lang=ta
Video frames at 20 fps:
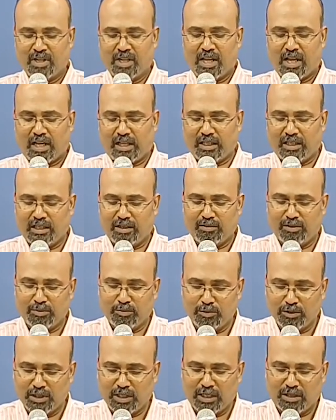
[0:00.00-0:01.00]
அதனால் அவர்
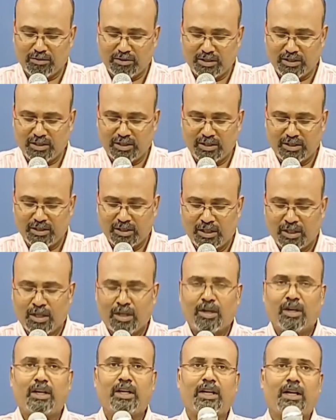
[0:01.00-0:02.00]
முதலாவது
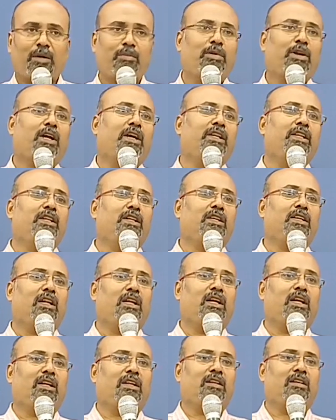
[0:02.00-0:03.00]
நபராய்
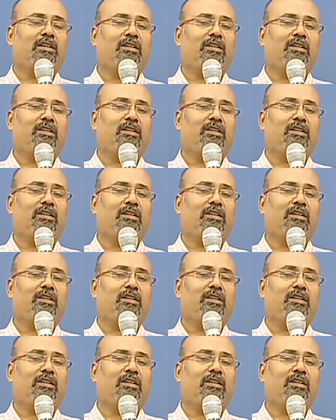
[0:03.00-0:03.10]
இருக்கிறார்